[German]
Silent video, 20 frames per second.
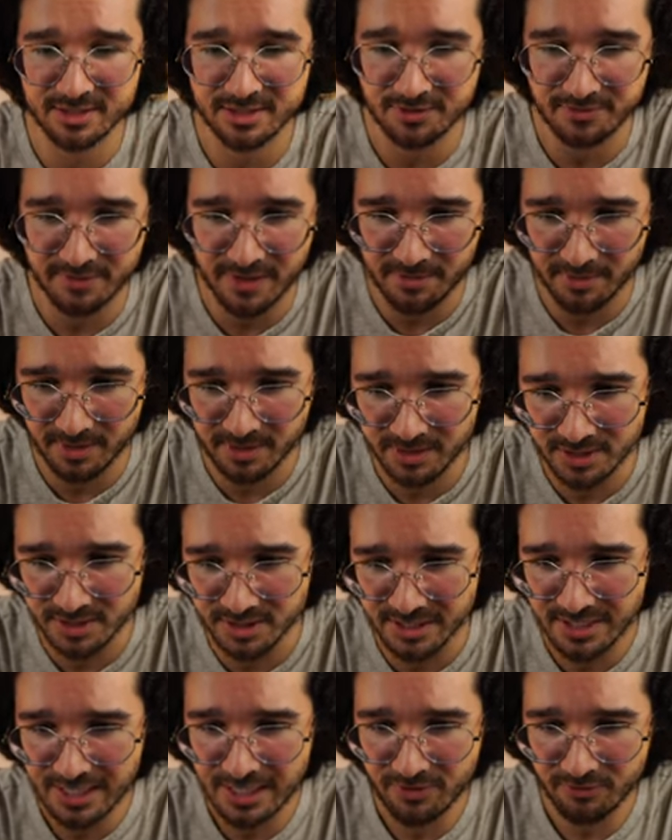jetzt auf einmal
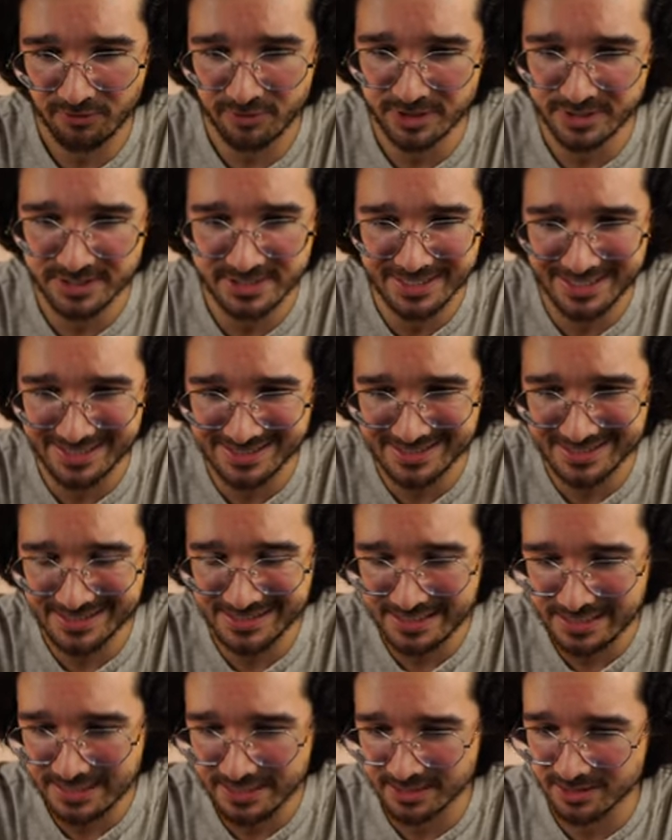nicht von diesen ganzen
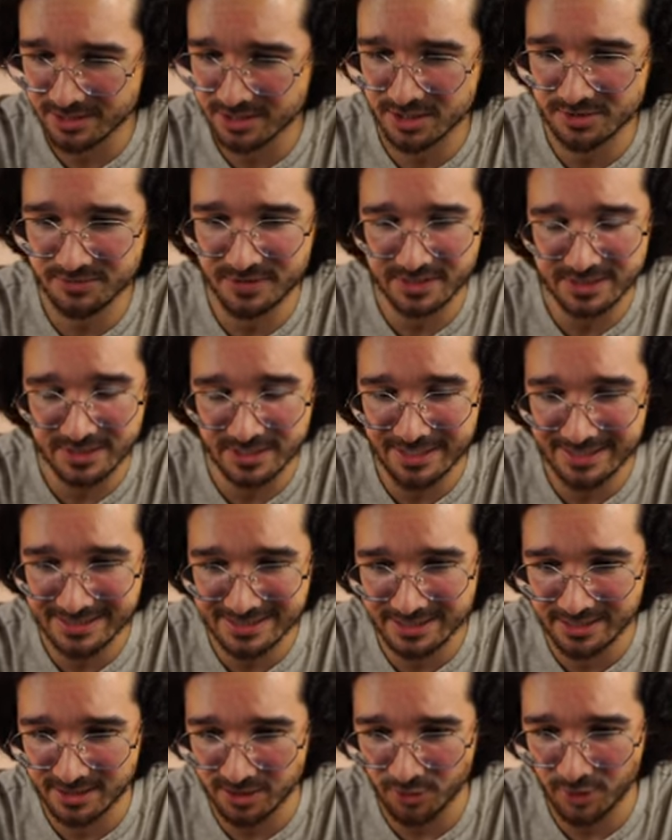Linien. Ich werde dir
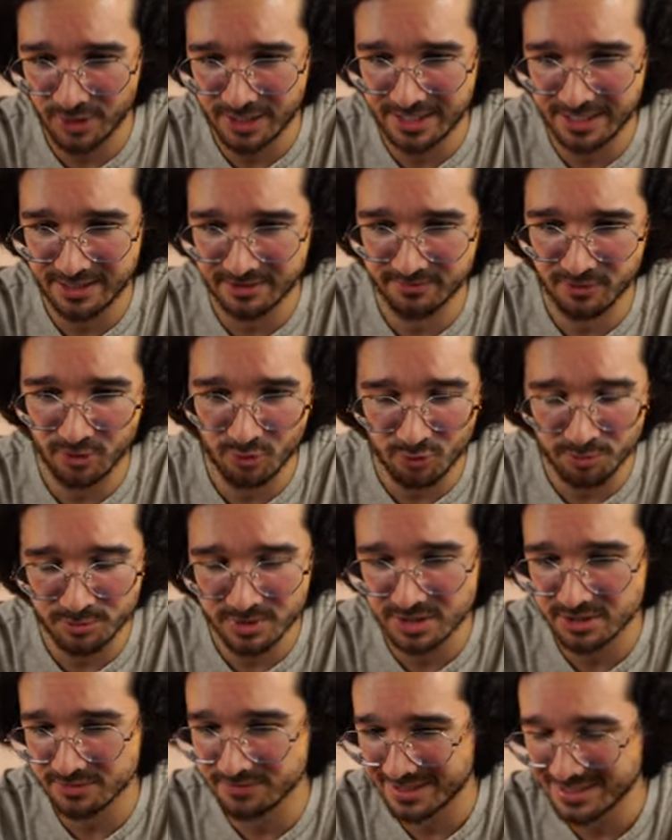ganz genau erklären, warum
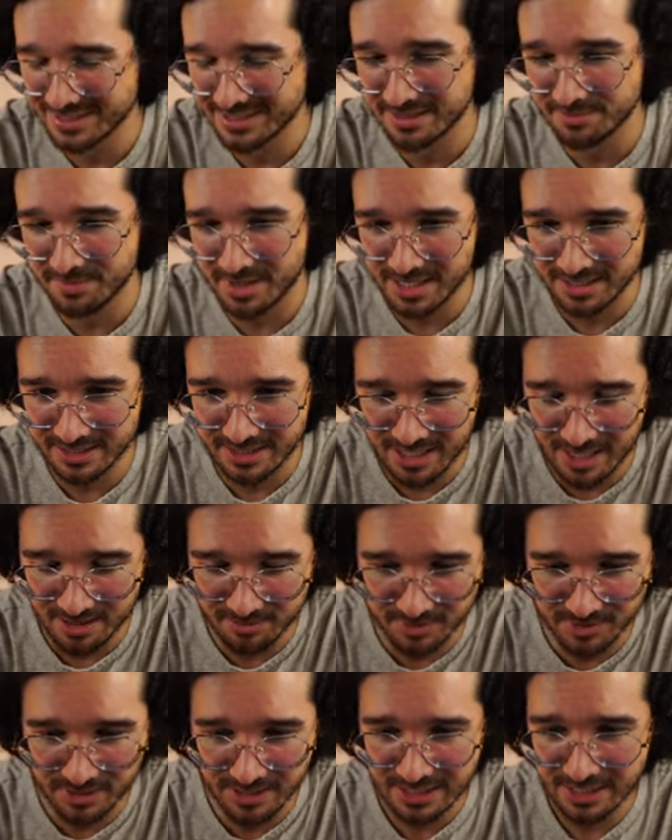ich was gemacht
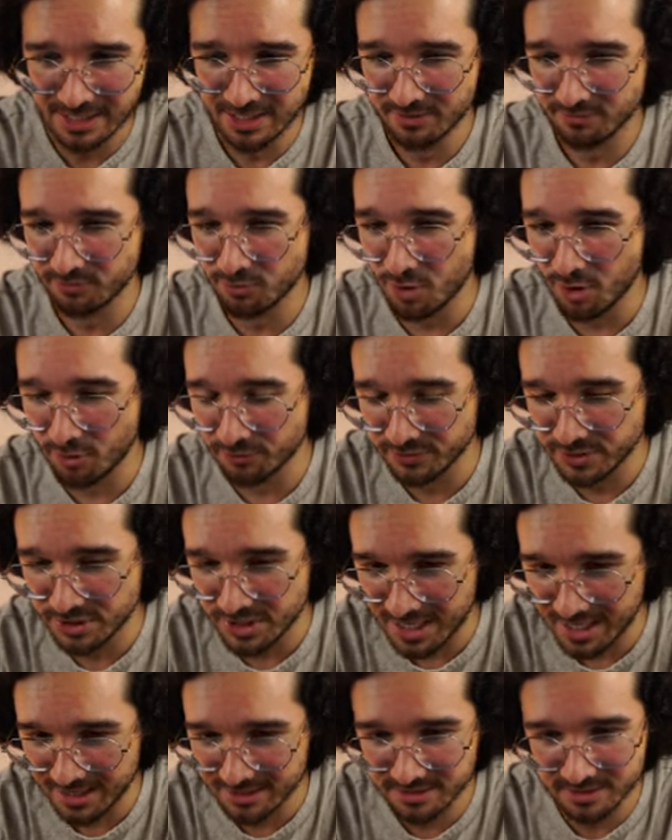habe, worauf
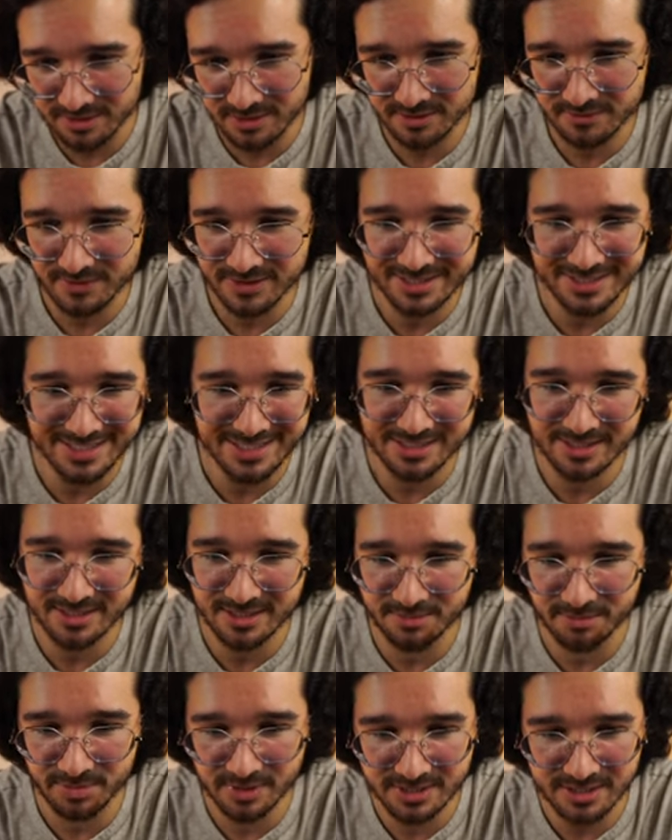ich achte. Das wird sehr, sehr
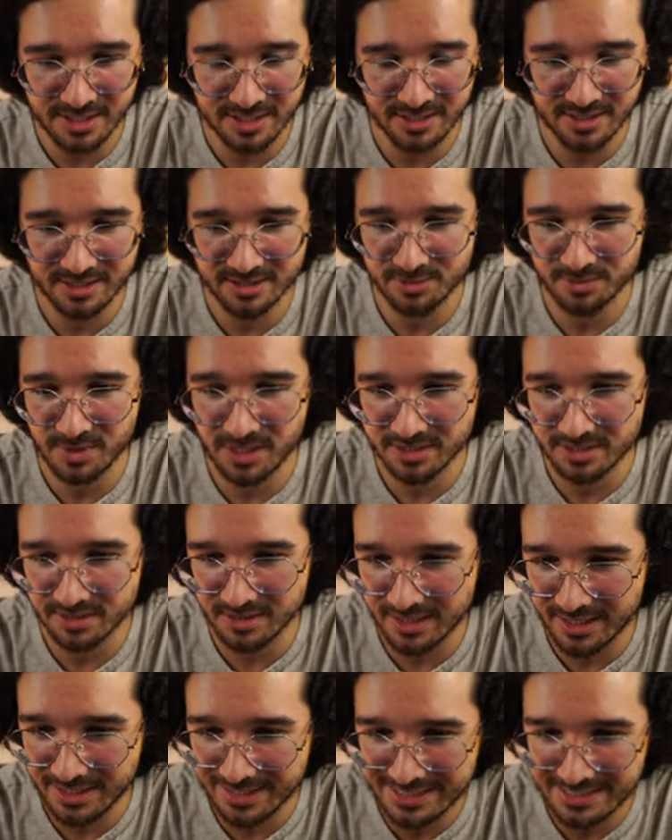simpel sein, also mach dir
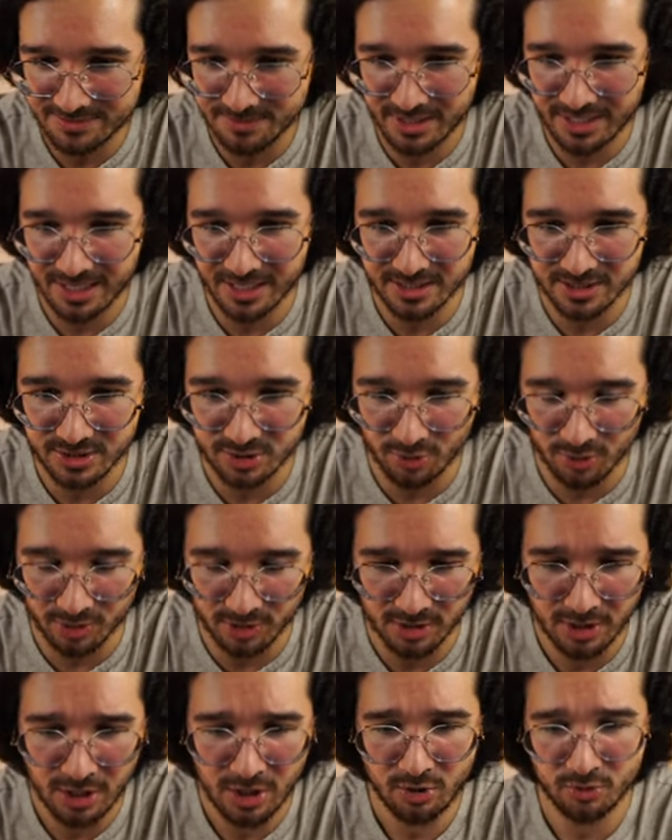da erstmal keine
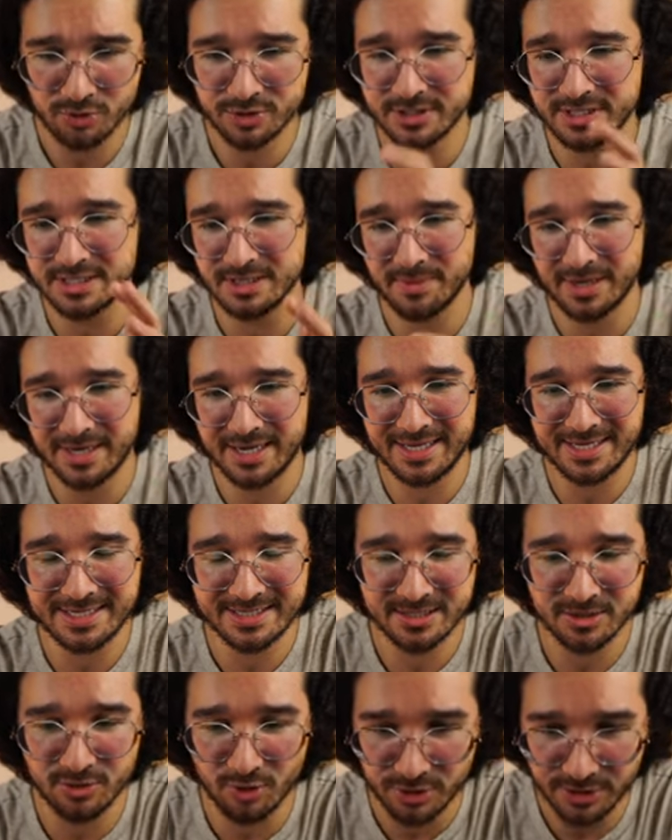Sorgen. Und hier meine
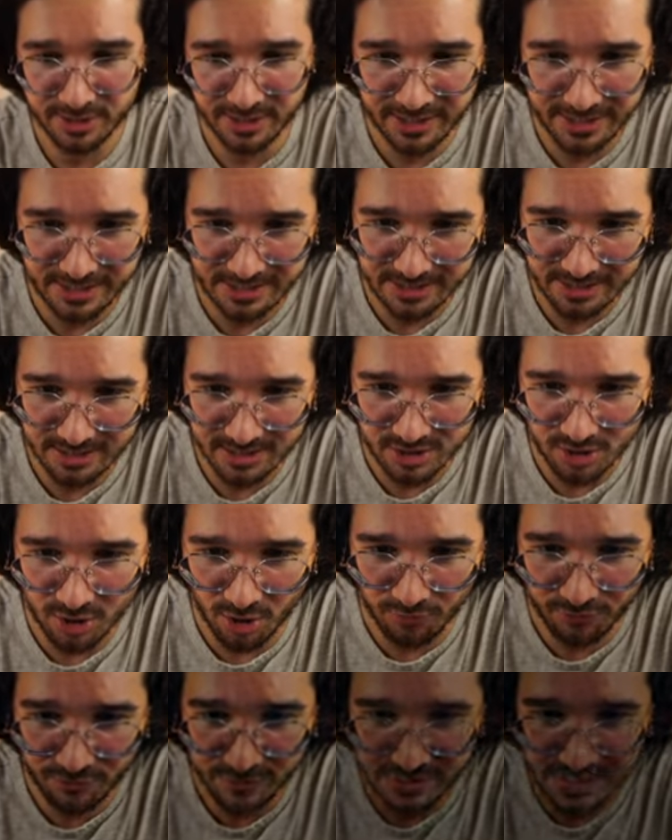erste goldene Regel. Ich
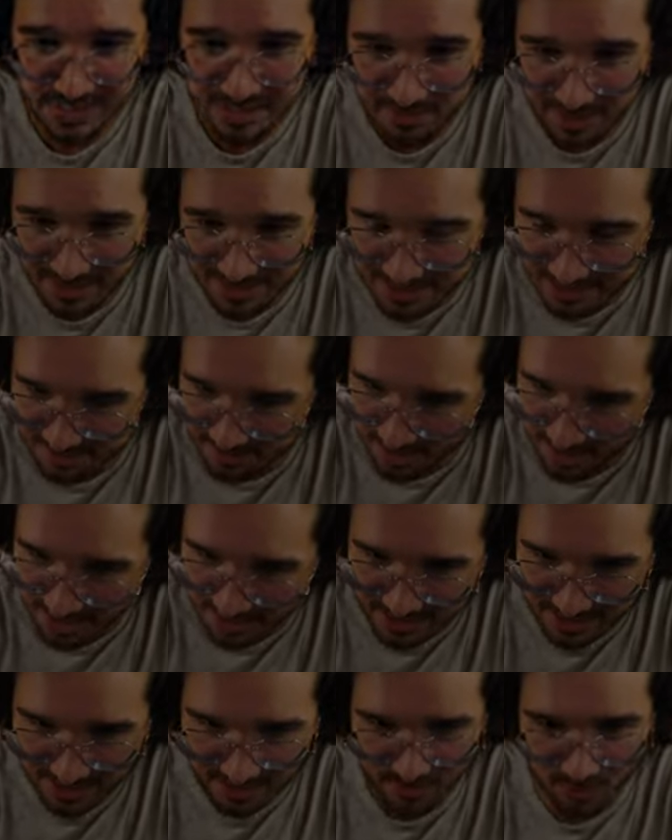kaufe niemals im
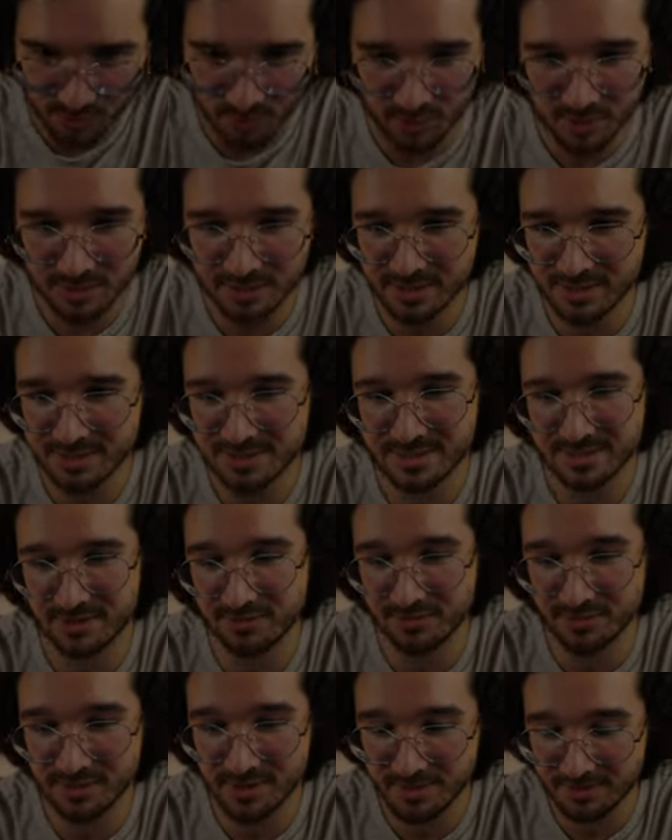Allzeithoch. Das ist
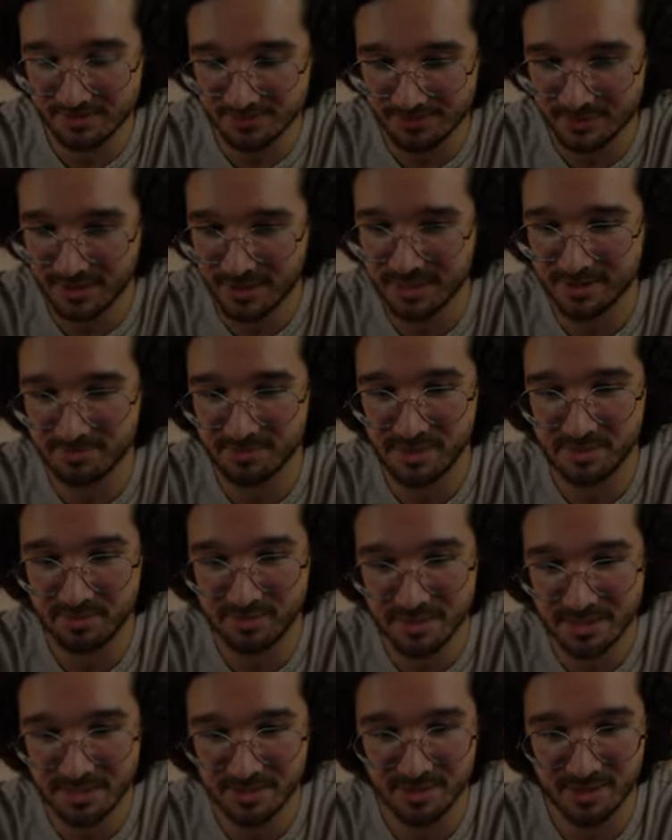auf jeden Fall bei
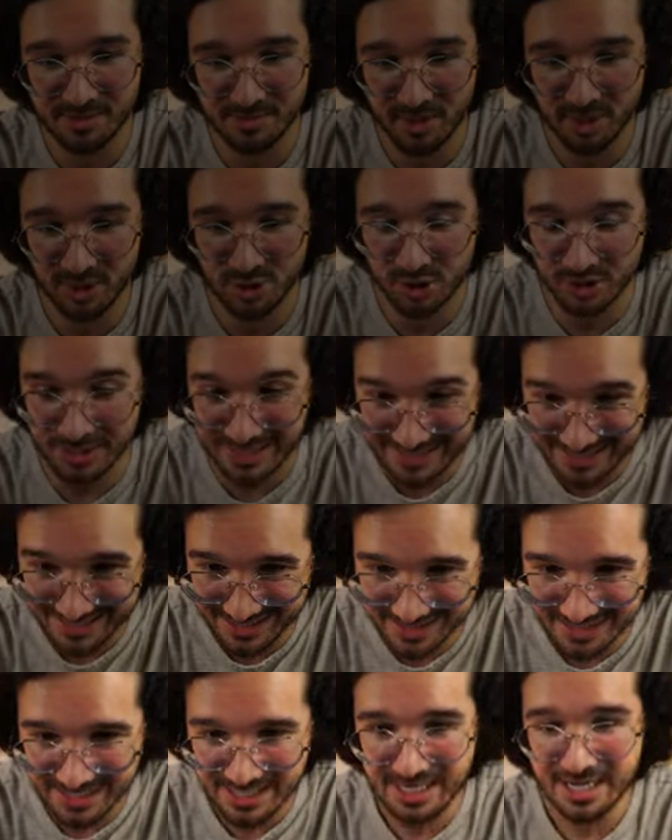mir immer
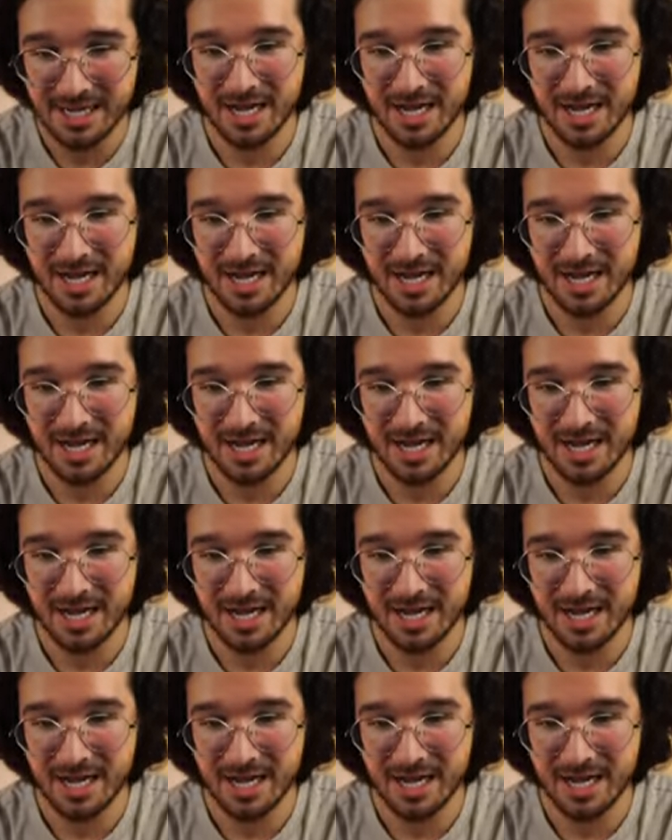Standard.